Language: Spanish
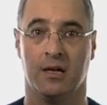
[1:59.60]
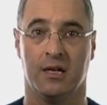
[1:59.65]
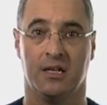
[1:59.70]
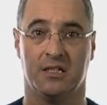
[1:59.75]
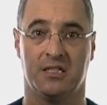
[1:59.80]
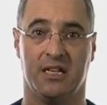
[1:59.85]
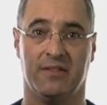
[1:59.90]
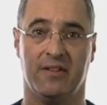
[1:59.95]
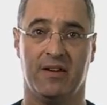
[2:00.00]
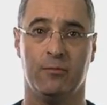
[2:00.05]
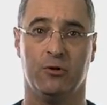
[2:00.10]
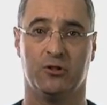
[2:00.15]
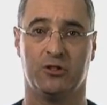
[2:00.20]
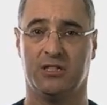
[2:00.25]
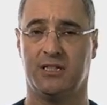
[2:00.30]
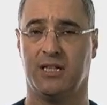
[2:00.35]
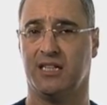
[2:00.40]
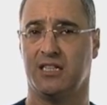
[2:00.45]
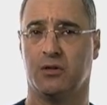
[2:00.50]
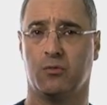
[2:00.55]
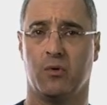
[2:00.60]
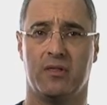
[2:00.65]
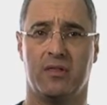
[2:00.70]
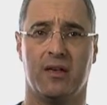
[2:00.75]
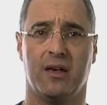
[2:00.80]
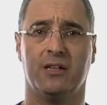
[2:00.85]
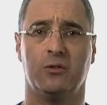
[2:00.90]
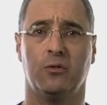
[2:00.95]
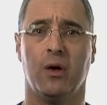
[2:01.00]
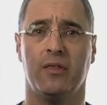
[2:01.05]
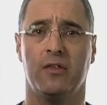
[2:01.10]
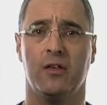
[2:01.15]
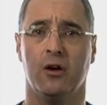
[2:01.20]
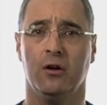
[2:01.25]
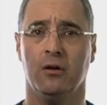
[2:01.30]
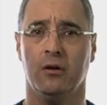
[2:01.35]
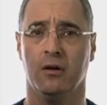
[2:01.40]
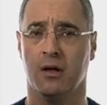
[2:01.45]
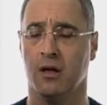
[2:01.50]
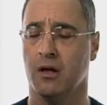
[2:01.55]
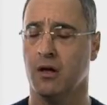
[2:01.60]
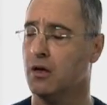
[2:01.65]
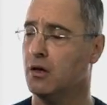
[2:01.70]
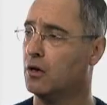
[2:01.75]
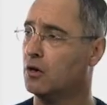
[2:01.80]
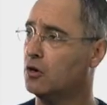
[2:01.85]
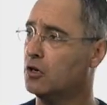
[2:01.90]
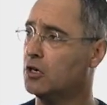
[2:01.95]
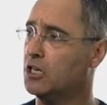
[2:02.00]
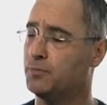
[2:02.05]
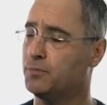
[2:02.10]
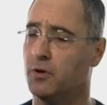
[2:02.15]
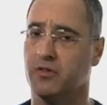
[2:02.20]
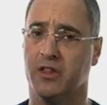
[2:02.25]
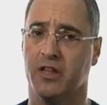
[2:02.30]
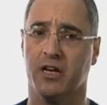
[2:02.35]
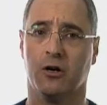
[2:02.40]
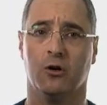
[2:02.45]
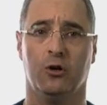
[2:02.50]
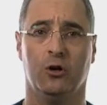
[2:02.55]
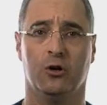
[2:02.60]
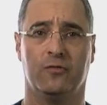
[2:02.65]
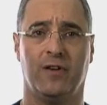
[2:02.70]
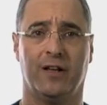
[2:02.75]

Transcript: Si vemos esta secuencia de actuación, corresponde con los